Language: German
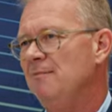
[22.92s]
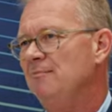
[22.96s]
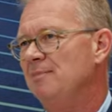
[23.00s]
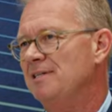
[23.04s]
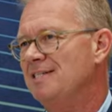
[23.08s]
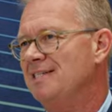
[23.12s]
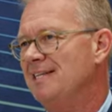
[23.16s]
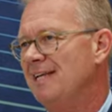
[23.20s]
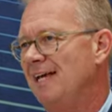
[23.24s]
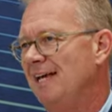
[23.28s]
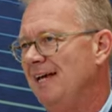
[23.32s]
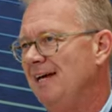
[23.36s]

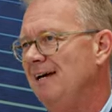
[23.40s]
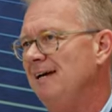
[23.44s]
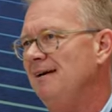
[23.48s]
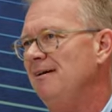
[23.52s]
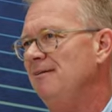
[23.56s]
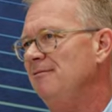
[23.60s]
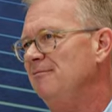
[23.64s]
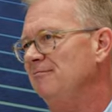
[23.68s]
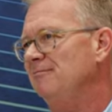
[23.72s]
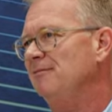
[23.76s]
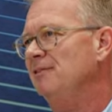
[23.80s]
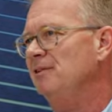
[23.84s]

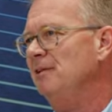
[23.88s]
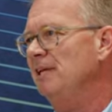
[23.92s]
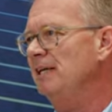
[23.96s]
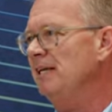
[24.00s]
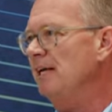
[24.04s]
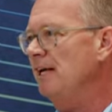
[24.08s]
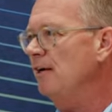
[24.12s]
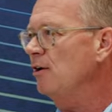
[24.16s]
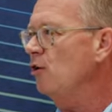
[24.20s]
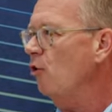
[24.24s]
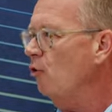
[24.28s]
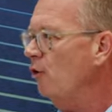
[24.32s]
bisher in
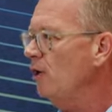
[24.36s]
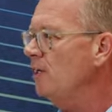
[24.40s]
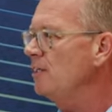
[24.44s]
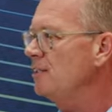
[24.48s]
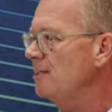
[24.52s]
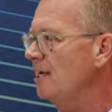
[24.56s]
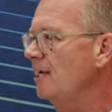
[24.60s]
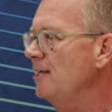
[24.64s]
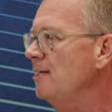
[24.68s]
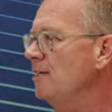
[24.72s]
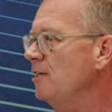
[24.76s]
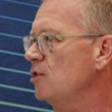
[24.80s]
der neuen
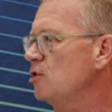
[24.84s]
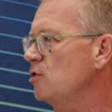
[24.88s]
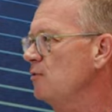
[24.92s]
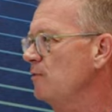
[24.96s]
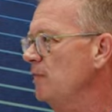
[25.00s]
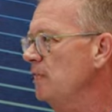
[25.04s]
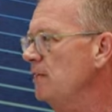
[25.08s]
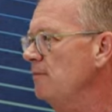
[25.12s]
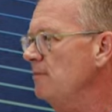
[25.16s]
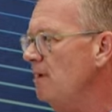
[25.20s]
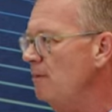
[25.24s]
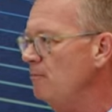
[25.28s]
Technik, so
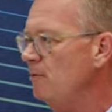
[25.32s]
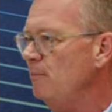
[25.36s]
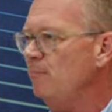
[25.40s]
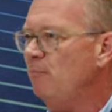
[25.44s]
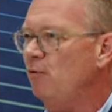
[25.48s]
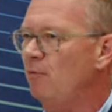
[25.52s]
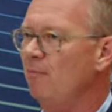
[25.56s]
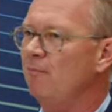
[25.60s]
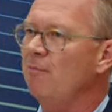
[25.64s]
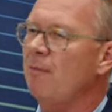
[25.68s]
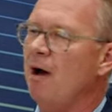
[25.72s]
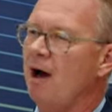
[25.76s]
wie die
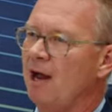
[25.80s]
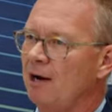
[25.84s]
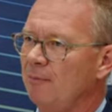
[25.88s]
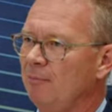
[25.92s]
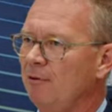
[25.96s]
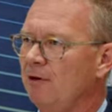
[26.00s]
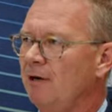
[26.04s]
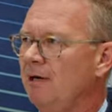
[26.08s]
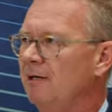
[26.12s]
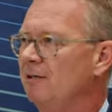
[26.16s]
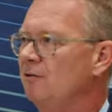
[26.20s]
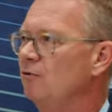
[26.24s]
Wärmepumpen
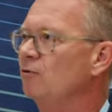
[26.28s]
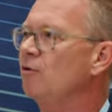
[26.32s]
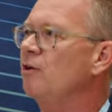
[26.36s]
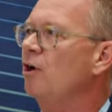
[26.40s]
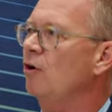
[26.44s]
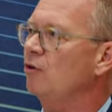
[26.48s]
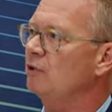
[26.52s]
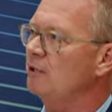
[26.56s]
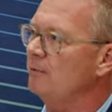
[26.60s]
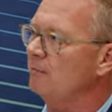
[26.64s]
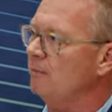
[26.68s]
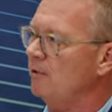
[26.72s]
arbeiten und
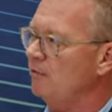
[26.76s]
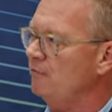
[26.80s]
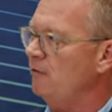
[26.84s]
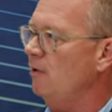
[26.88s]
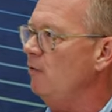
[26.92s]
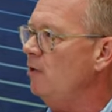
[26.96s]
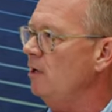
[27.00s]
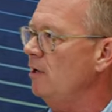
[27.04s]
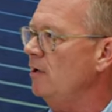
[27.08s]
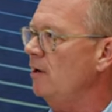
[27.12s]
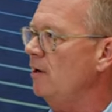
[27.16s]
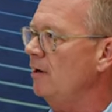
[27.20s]
auch die
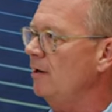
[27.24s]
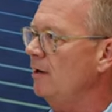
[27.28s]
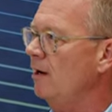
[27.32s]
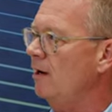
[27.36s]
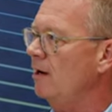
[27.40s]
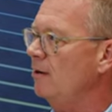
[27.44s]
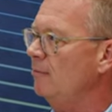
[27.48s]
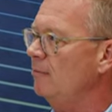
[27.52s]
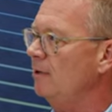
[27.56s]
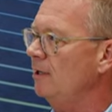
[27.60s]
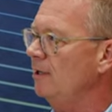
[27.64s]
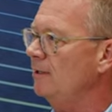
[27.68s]
PV-Anlagen
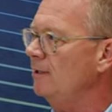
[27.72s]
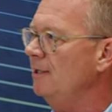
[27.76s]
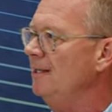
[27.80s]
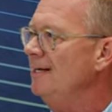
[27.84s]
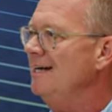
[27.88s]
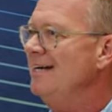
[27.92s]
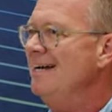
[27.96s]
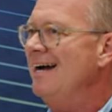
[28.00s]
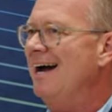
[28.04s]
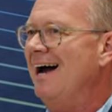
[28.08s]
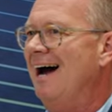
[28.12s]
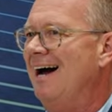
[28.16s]
arbeiten,
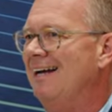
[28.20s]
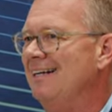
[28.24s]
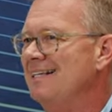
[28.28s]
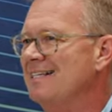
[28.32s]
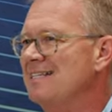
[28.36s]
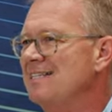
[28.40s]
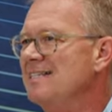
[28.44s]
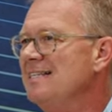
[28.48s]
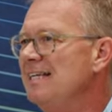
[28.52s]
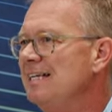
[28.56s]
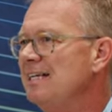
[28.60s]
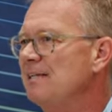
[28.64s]
hat
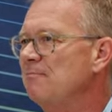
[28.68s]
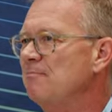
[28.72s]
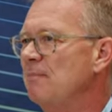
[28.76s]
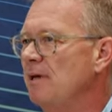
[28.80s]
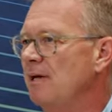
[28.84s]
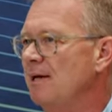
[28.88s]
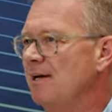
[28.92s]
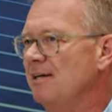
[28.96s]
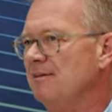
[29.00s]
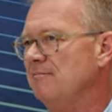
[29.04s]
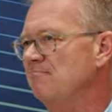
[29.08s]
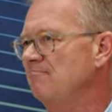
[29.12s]
es nicht
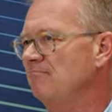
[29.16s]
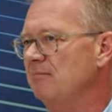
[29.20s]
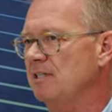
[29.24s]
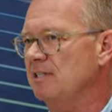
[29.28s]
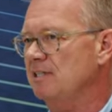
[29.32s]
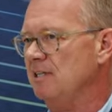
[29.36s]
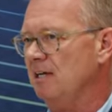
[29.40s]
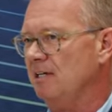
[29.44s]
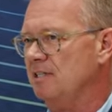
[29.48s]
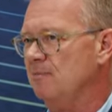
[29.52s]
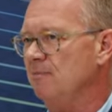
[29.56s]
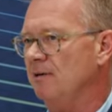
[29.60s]
mehr, ich
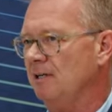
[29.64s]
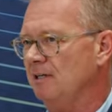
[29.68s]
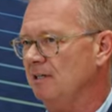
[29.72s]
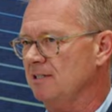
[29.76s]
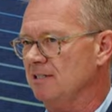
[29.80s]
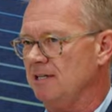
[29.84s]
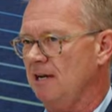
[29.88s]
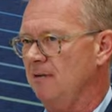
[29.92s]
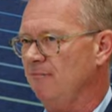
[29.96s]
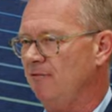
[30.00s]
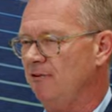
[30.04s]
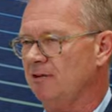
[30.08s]
sage es mal
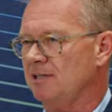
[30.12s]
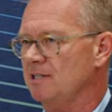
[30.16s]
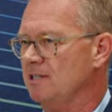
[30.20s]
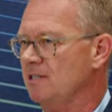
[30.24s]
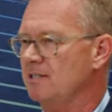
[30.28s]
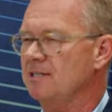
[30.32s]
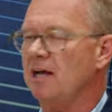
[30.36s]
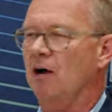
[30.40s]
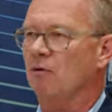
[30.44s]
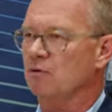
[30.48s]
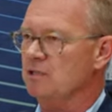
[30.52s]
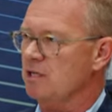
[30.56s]
ganz einfach, es
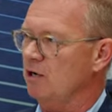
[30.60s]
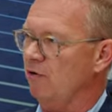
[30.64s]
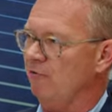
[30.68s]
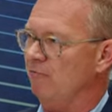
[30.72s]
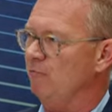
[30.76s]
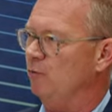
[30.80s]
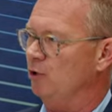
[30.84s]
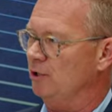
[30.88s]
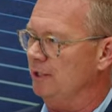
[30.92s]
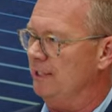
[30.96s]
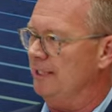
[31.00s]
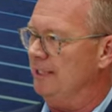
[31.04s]
ist ein
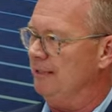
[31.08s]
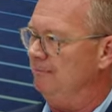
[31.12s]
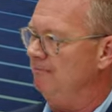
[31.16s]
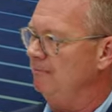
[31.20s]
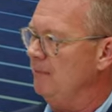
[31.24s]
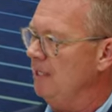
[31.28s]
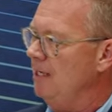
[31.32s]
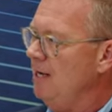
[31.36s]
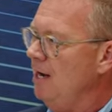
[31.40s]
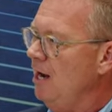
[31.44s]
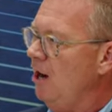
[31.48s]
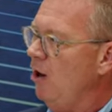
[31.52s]
Auslaufmodell. Mhm.
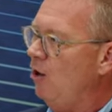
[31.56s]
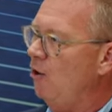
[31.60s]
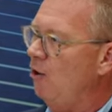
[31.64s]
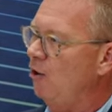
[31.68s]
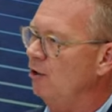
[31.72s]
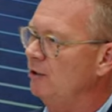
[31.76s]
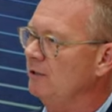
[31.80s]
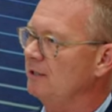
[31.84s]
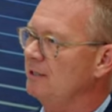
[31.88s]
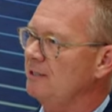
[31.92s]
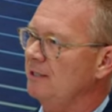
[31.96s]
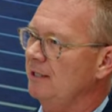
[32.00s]

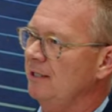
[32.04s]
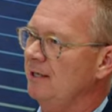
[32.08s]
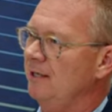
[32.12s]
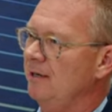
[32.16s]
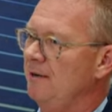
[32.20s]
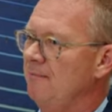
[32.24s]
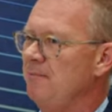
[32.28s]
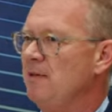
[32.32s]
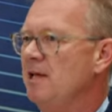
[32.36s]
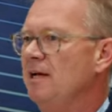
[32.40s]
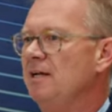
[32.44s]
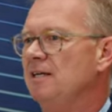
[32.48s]
Und
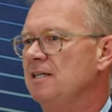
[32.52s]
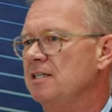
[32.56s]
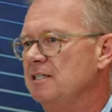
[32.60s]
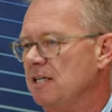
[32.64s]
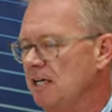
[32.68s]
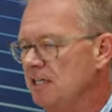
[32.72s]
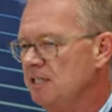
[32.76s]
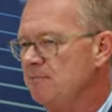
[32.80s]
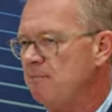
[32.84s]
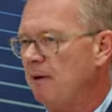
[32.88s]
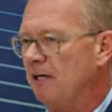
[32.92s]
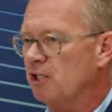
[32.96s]
äh, die
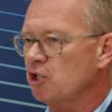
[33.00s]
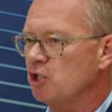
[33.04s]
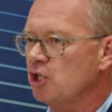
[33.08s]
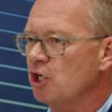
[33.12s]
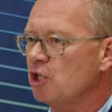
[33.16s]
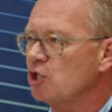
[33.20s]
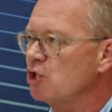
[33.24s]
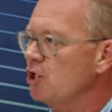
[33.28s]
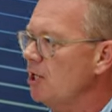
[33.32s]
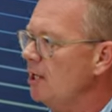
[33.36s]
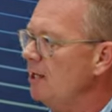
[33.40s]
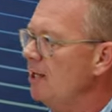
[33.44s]

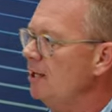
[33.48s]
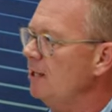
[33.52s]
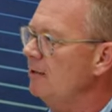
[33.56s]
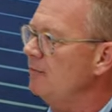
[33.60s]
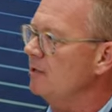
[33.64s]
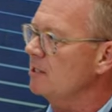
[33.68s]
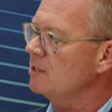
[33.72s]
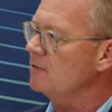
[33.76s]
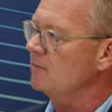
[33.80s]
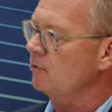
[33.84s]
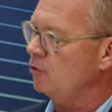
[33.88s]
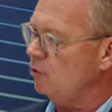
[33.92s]
Sunspec-Schnittstelle,
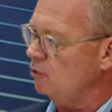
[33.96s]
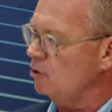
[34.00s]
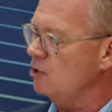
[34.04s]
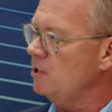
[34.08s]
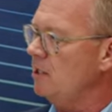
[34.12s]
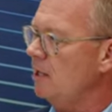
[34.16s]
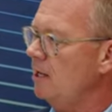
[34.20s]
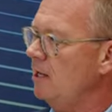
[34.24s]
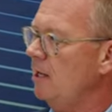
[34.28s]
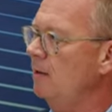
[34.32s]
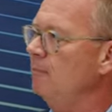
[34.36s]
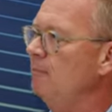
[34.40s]
was
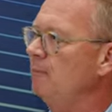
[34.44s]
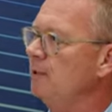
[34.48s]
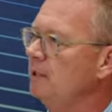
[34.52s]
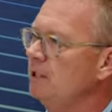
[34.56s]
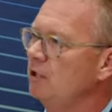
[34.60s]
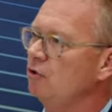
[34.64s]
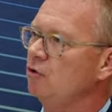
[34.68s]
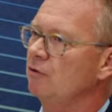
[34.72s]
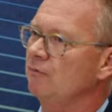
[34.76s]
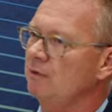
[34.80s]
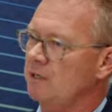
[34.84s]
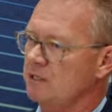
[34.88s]
Kostal
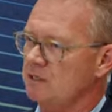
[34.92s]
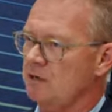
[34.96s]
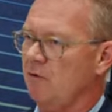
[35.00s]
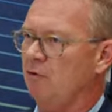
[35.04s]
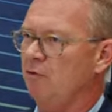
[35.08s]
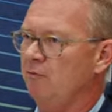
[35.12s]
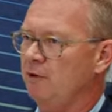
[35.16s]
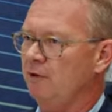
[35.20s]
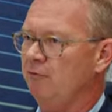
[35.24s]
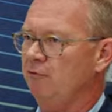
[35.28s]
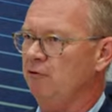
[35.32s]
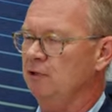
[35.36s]
anbietet und was
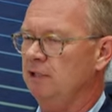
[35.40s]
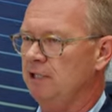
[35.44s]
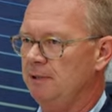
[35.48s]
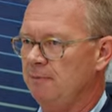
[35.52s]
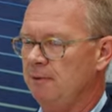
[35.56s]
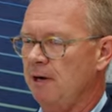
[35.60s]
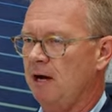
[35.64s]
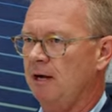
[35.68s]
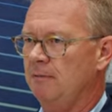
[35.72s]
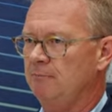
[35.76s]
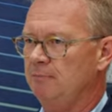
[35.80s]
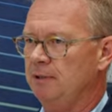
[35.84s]
auch wir von
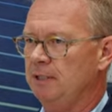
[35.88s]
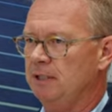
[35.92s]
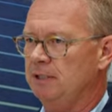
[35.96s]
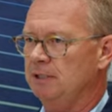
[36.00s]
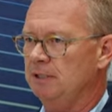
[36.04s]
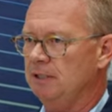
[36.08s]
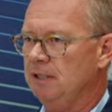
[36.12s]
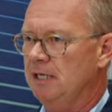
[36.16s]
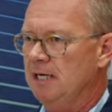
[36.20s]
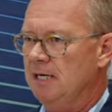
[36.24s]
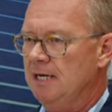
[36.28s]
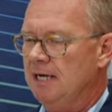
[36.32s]
Nibe
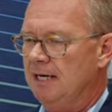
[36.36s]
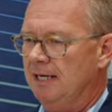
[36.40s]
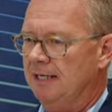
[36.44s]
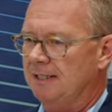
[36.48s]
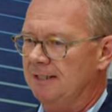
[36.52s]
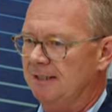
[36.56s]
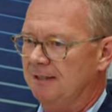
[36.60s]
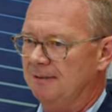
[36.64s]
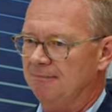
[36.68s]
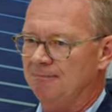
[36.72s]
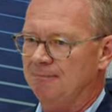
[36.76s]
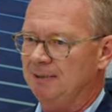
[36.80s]
anbieten,
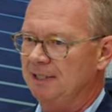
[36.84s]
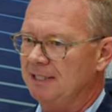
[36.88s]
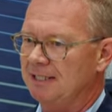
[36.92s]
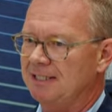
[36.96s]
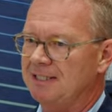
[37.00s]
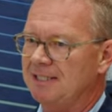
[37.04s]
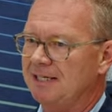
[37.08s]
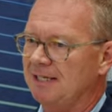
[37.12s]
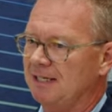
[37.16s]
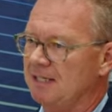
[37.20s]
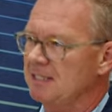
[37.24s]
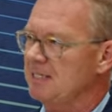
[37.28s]
äh, bietet
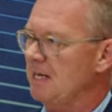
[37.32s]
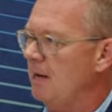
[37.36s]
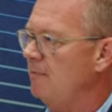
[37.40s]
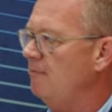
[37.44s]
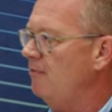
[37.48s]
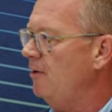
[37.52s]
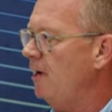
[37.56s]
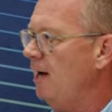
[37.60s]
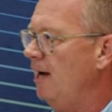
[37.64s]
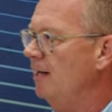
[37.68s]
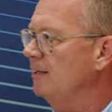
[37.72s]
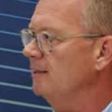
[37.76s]
hier ganz
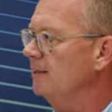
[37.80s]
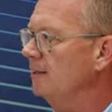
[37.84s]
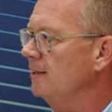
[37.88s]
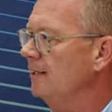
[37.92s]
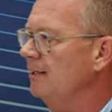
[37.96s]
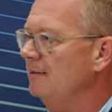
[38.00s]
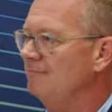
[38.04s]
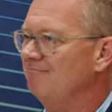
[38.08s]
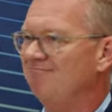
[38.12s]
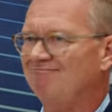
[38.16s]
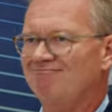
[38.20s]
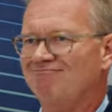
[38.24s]
einfach andere,